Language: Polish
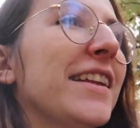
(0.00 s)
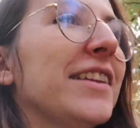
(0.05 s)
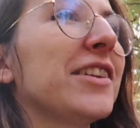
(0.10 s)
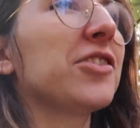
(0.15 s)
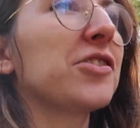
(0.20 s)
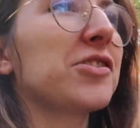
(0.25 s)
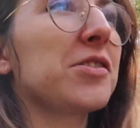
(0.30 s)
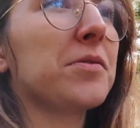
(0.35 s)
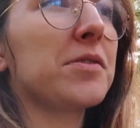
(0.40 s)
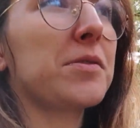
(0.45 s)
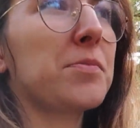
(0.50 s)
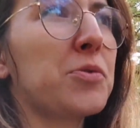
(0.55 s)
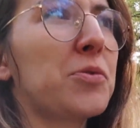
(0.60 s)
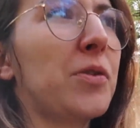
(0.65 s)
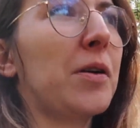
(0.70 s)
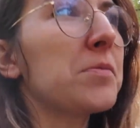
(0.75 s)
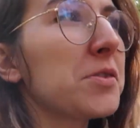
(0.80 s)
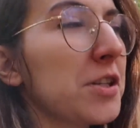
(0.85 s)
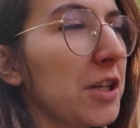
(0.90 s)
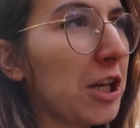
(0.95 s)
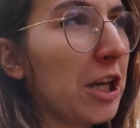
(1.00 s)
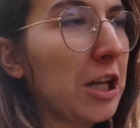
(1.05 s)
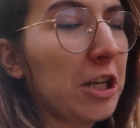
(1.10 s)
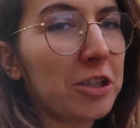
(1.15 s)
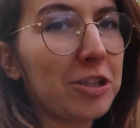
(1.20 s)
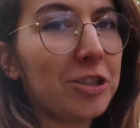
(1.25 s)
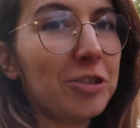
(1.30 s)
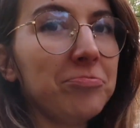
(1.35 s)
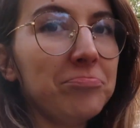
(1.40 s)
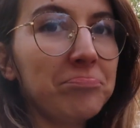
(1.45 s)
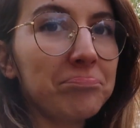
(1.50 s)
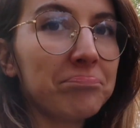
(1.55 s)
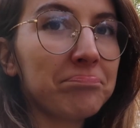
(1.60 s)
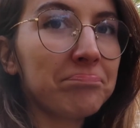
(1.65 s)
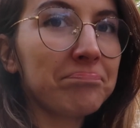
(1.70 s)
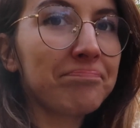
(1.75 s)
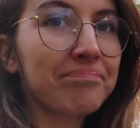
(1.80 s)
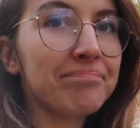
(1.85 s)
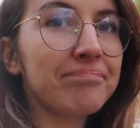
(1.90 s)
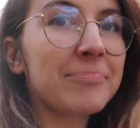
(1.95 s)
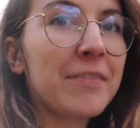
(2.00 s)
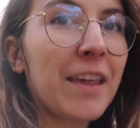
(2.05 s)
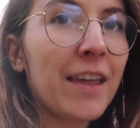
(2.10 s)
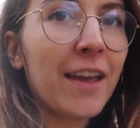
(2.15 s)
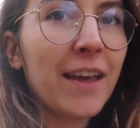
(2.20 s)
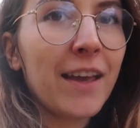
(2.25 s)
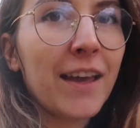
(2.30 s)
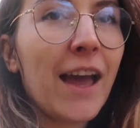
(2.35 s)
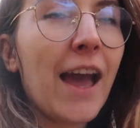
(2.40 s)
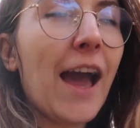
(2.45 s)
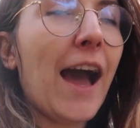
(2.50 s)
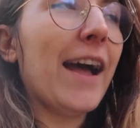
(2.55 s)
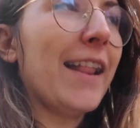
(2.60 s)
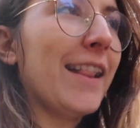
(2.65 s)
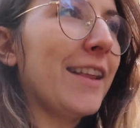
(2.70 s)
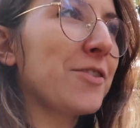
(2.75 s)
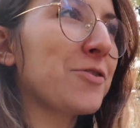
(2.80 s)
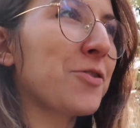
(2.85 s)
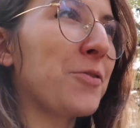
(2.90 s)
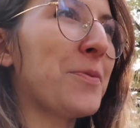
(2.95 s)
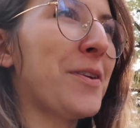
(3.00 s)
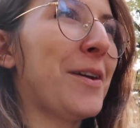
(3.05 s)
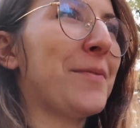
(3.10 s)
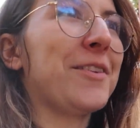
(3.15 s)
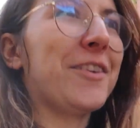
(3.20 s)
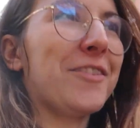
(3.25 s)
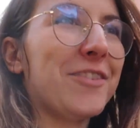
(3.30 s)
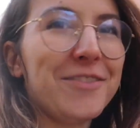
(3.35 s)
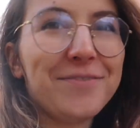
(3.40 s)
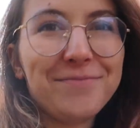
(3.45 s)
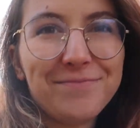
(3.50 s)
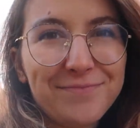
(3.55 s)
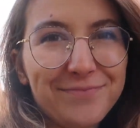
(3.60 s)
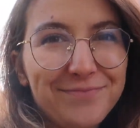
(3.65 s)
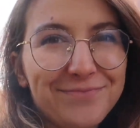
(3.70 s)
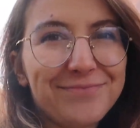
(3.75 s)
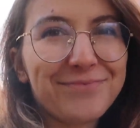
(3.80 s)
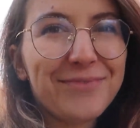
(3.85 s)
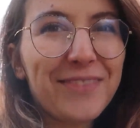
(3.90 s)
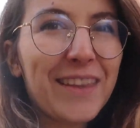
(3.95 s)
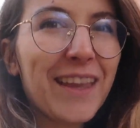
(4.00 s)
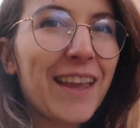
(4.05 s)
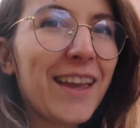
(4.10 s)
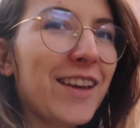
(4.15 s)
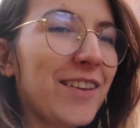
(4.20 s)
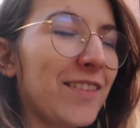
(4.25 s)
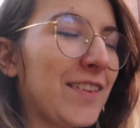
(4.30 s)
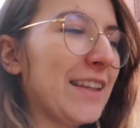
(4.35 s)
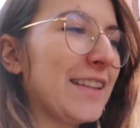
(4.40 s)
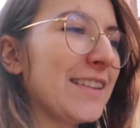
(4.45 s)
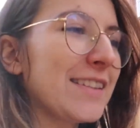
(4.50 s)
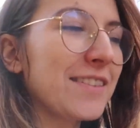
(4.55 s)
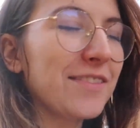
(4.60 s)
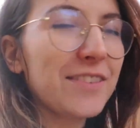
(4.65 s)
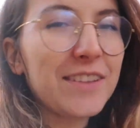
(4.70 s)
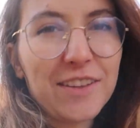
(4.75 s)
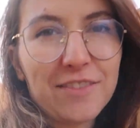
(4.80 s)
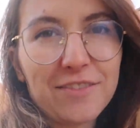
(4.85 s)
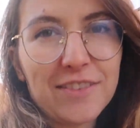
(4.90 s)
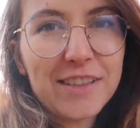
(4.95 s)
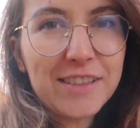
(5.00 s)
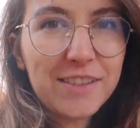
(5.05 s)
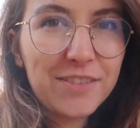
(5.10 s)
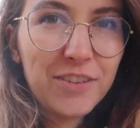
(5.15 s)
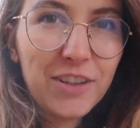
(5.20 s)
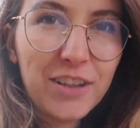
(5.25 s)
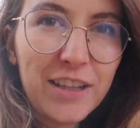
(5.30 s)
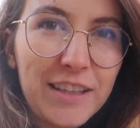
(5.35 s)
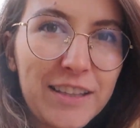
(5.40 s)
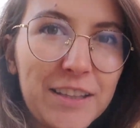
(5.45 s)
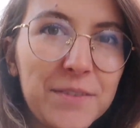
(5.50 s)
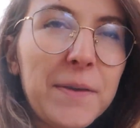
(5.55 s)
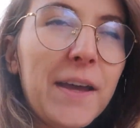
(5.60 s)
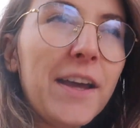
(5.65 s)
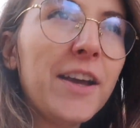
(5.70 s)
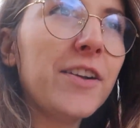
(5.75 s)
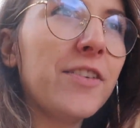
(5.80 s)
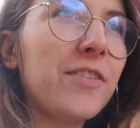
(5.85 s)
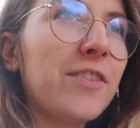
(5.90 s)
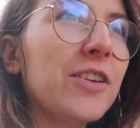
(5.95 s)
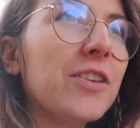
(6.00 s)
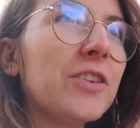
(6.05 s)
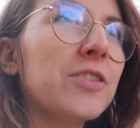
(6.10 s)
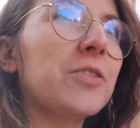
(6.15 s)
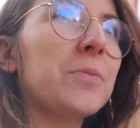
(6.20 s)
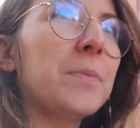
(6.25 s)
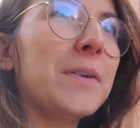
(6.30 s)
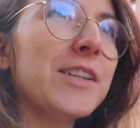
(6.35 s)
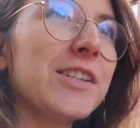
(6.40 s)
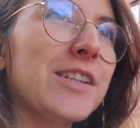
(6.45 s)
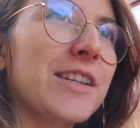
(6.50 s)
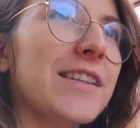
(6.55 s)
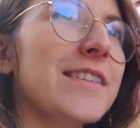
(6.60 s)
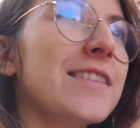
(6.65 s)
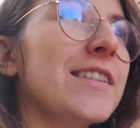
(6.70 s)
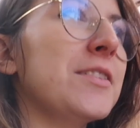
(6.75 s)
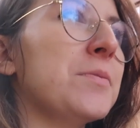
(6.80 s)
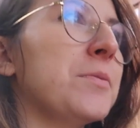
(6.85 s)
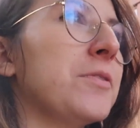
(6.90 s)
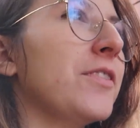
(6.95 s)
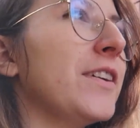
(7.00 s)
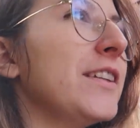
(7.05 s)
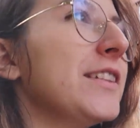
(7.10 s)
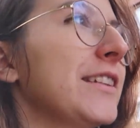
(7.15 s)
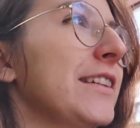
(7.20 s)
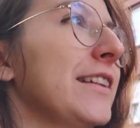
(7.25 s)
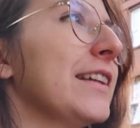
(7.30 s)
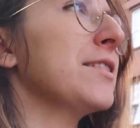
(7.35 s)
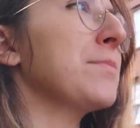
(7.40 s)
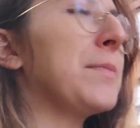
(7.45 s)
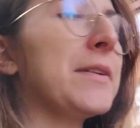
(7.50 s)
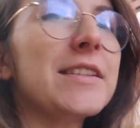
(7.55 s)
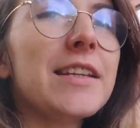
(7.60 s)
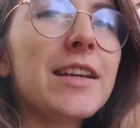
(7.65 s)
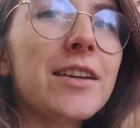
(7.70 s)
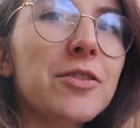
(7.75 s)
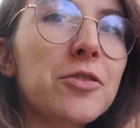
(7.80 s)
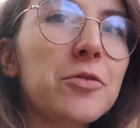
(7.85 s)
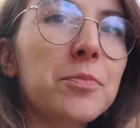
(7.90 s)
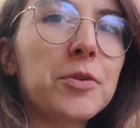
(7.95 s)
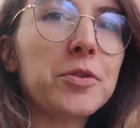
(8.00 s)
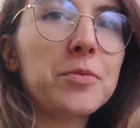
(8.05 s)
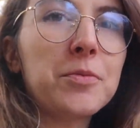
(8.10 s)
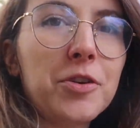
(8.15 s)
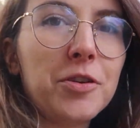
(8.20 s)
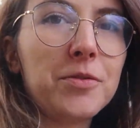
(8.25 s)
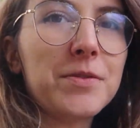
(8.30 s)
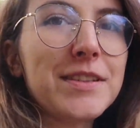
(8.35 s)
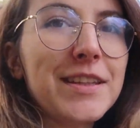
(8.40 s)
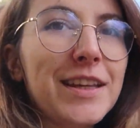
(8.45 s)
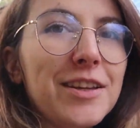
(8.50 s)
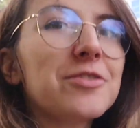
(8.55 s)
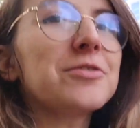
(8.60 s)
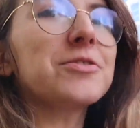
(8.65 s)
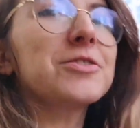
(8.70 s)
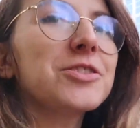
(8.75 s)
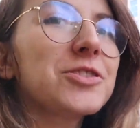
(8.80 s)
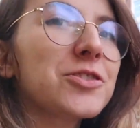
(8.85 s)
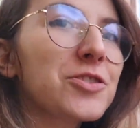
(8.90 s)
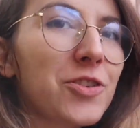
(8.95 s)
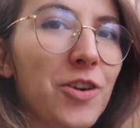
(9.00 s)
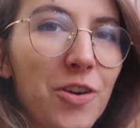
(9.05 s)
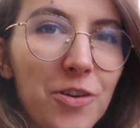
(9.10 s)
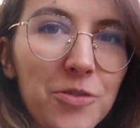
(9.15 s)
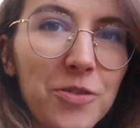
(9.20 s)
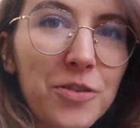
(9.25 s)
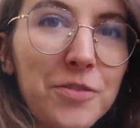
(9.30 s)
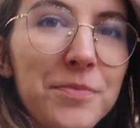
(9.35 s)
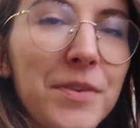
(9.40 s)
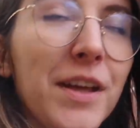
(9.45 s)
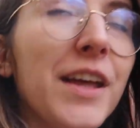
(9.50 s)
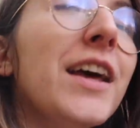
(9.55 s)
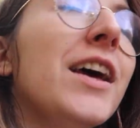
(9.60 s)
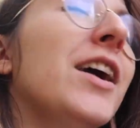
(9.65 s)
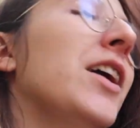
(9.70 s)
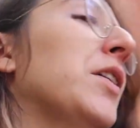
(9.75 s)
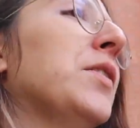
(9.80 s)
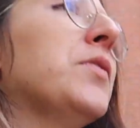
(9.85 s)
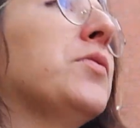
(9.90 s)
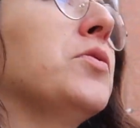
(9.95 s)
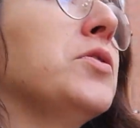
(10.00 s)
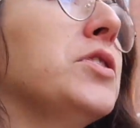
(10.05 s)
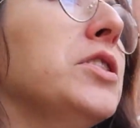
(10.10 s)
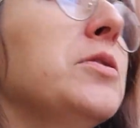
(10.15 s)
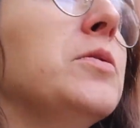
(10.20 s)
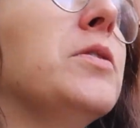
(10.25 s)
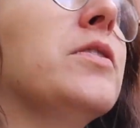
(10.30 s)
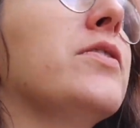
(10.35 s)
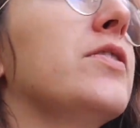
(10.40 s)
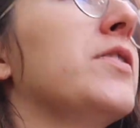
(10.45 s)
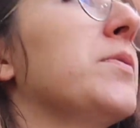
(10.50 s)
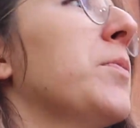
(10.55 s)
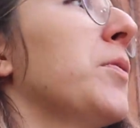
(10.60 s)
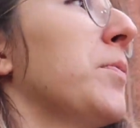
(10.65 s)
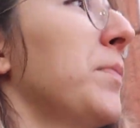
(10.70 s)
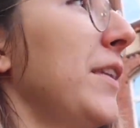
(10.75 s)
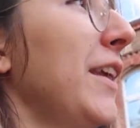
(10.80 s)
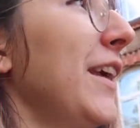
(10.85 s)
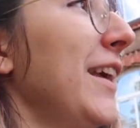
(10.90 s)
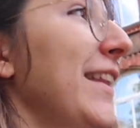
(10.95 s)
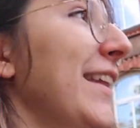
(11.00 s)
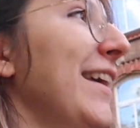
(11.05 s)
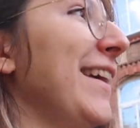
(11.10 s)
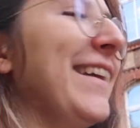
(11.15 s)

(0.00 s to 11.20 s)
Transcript: dlatego że zepsuła mi się karta, ale już kupiłam nową. Więc witam Was w kolejnym vlogtoberze. Jesteśmy właśnie na spacerku pod moją starą szkołą. Wróciły wspomnienia.